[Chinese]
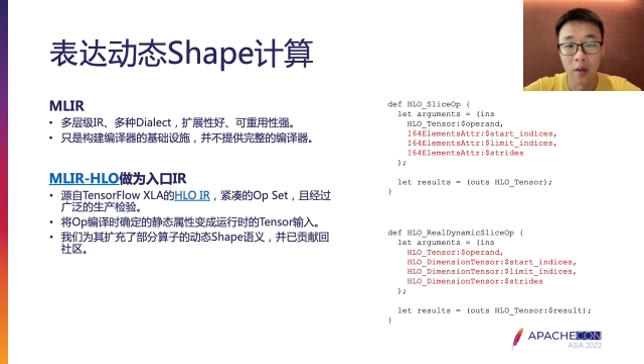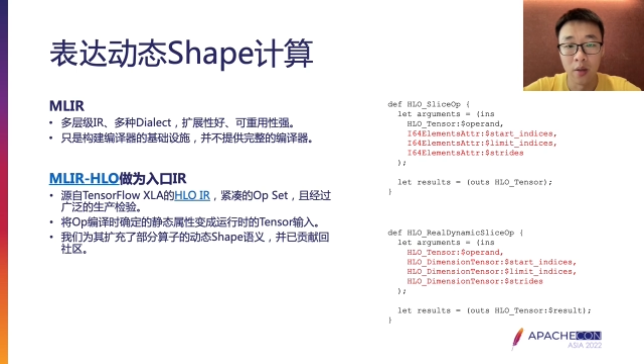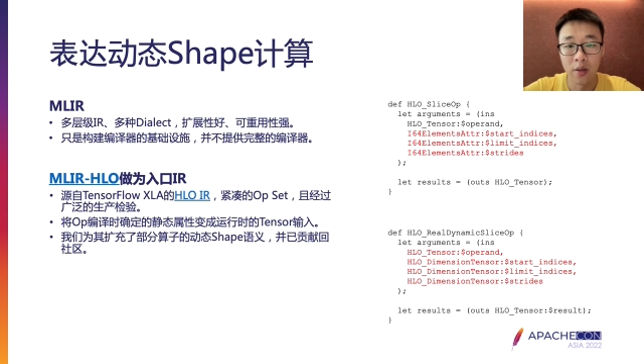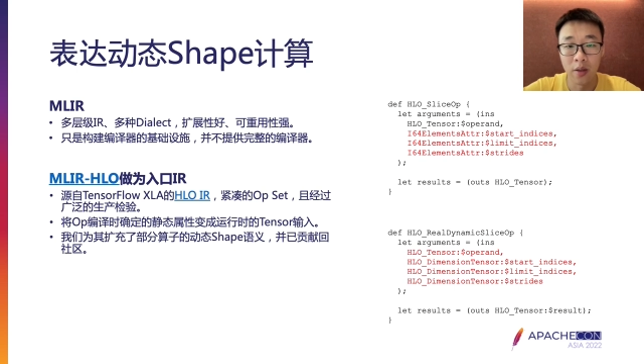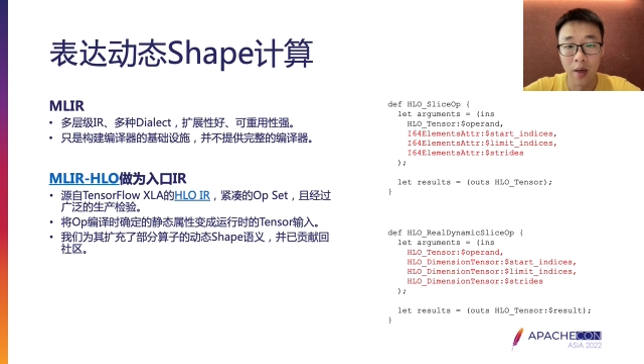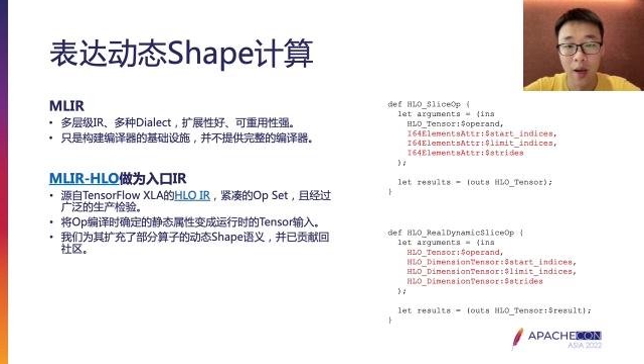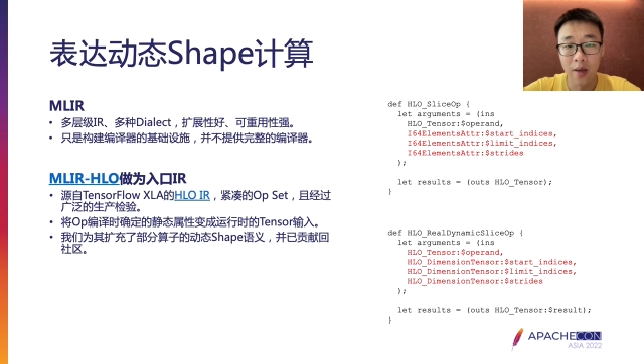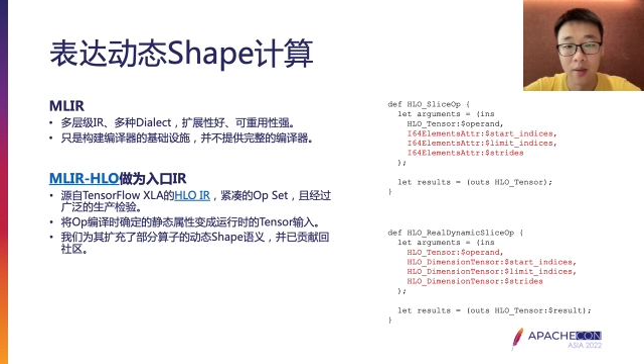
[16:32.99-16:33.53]

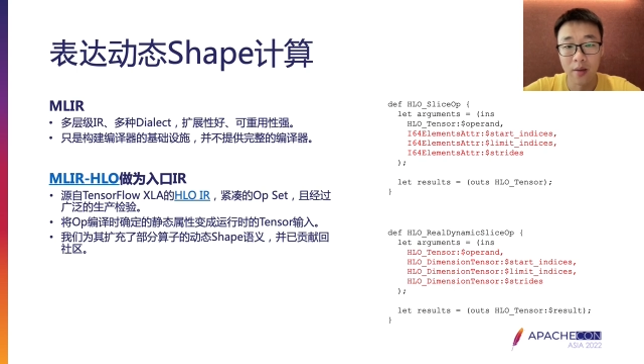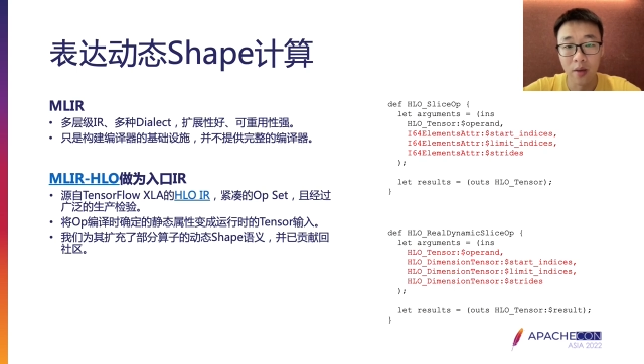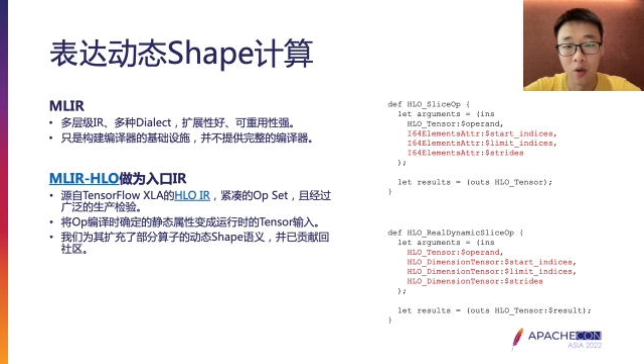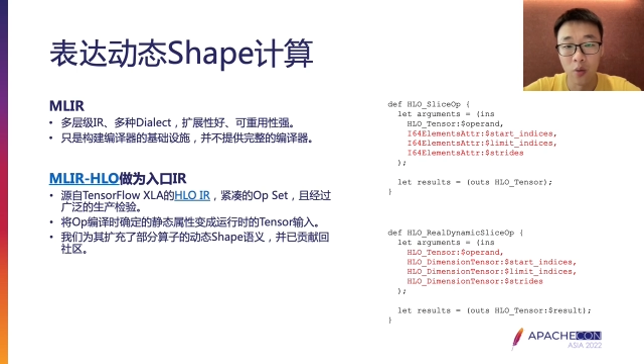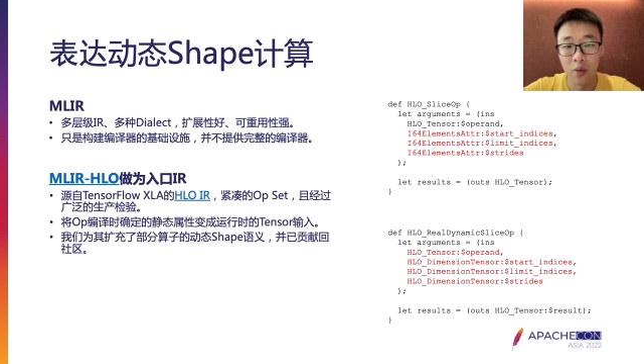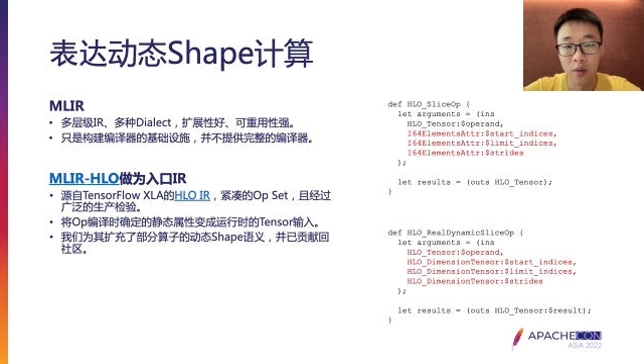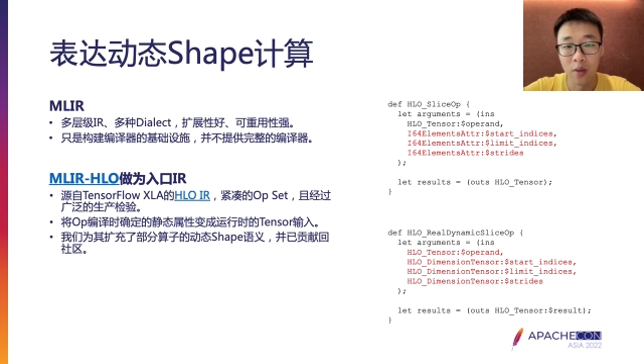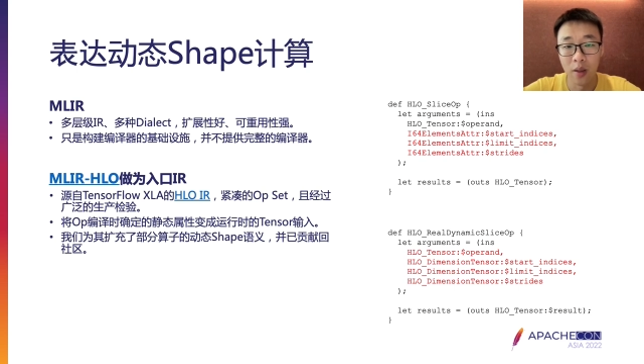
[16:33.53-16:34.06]
slice
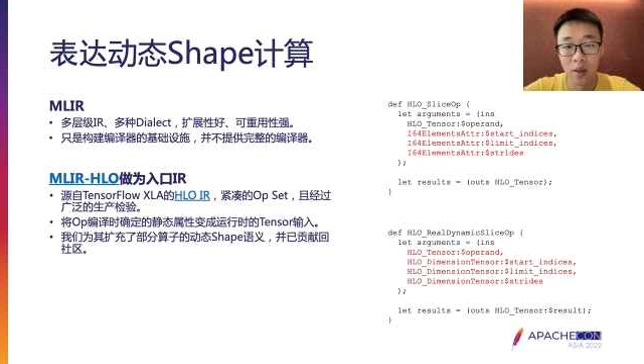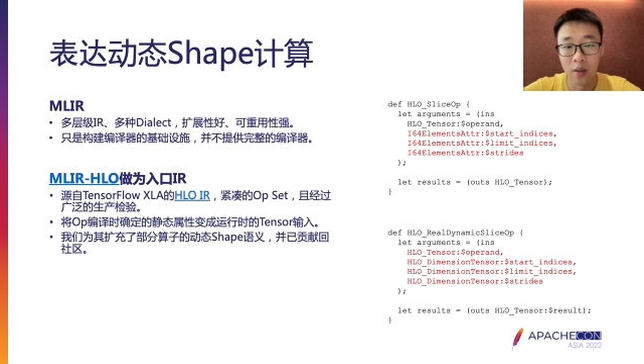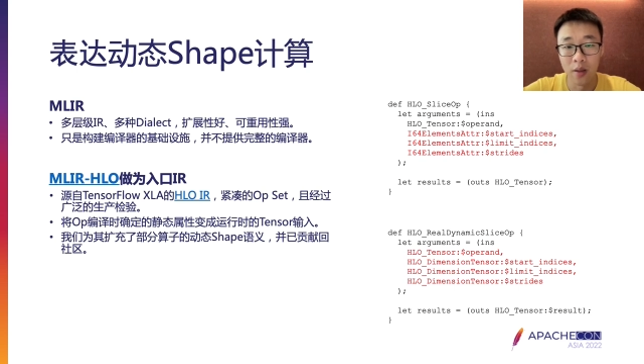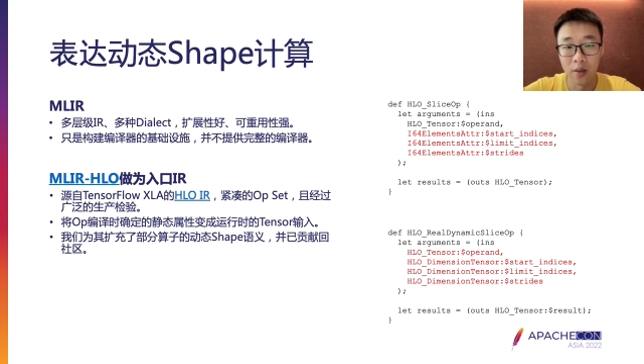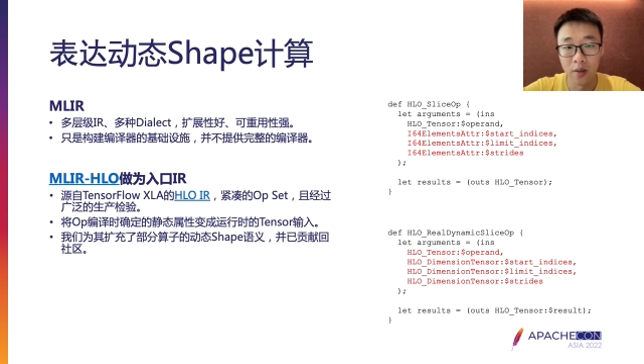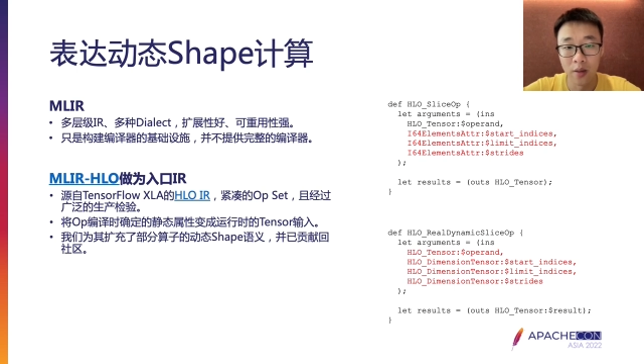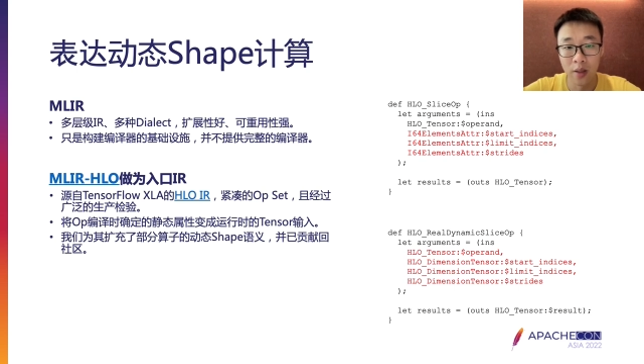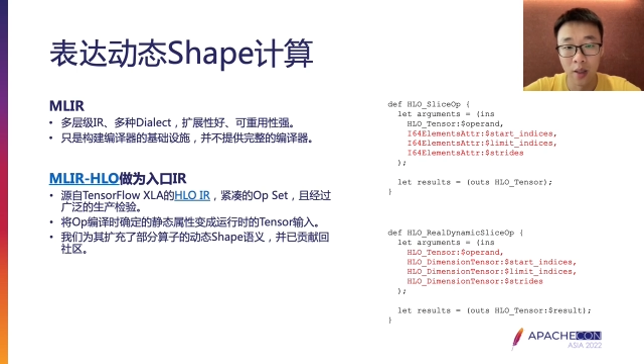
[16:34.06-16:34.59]
OP 的
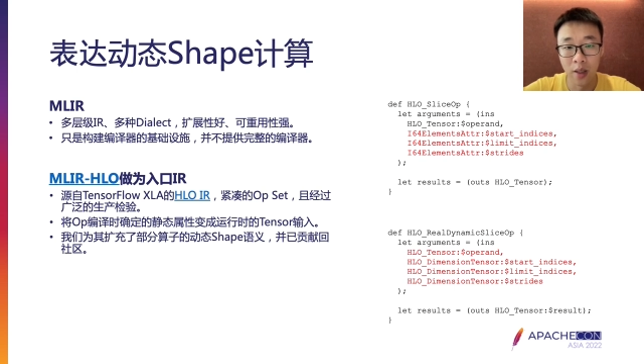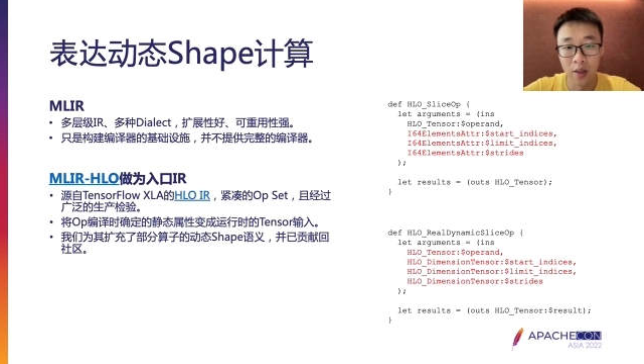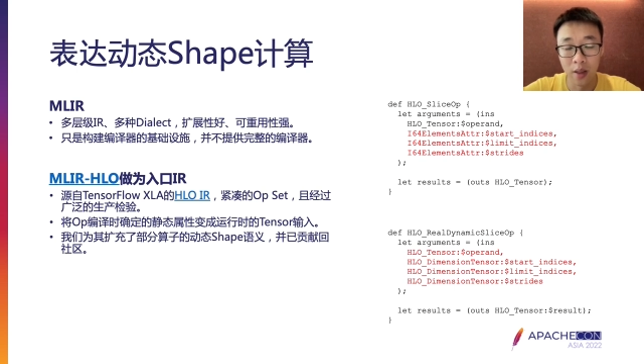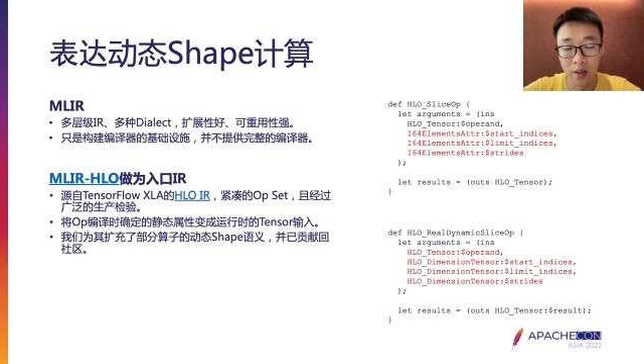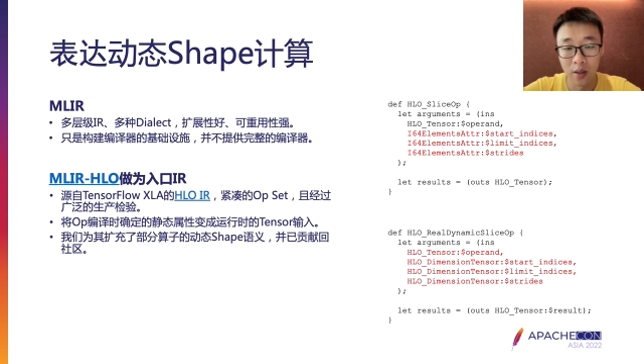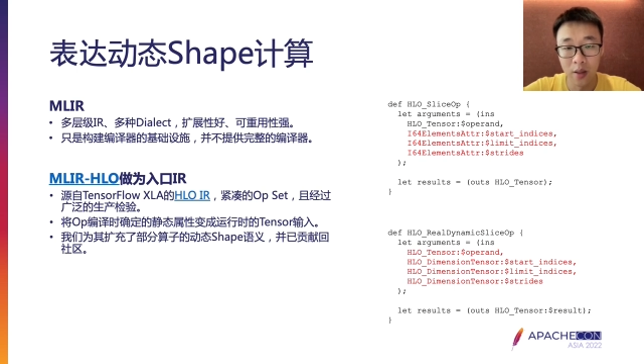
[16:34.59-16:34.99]
这个定义，